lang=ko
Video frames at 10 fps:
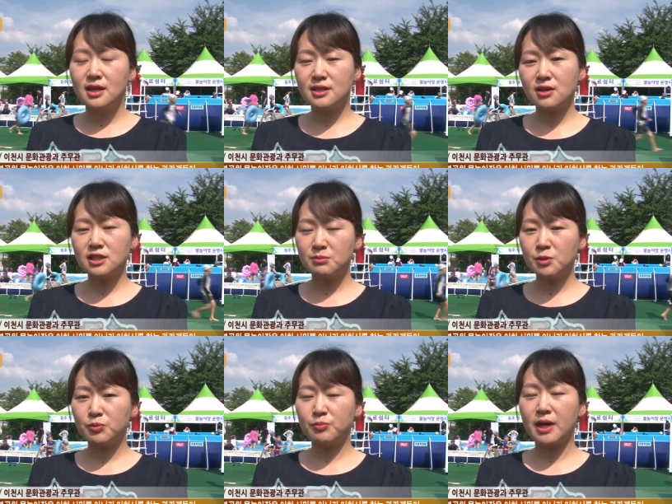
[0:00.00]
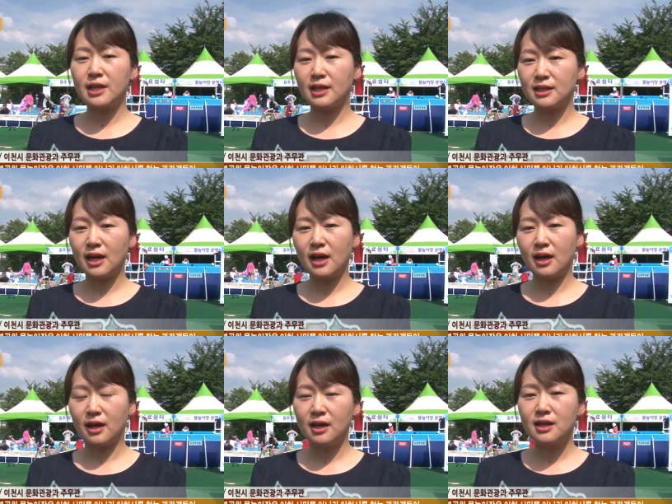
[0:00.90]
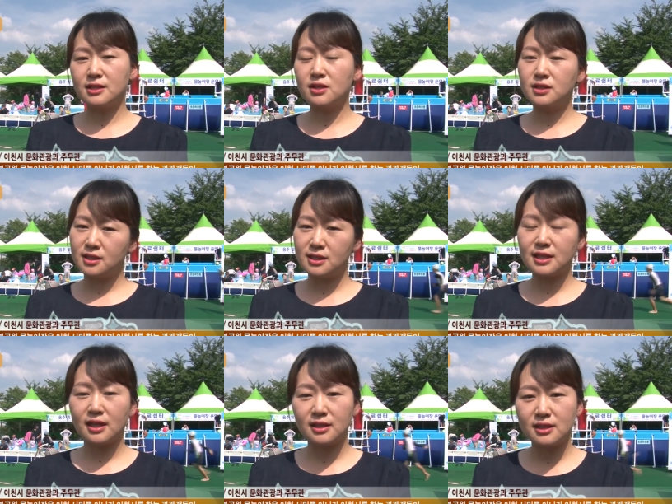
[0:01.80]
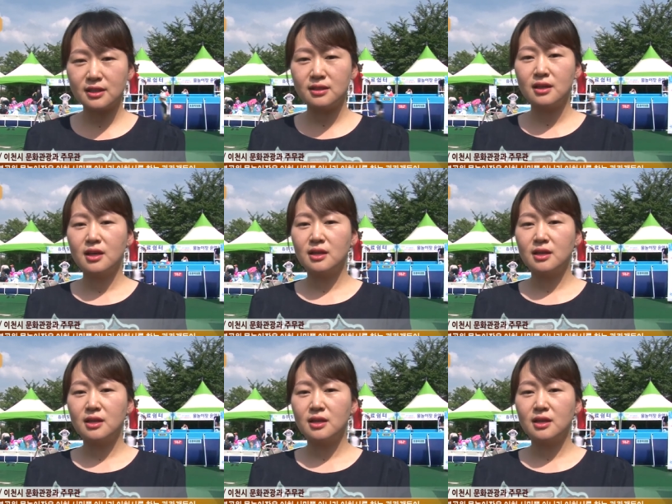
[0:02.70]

이천 시민뿐만 아니라 이천시를 찾는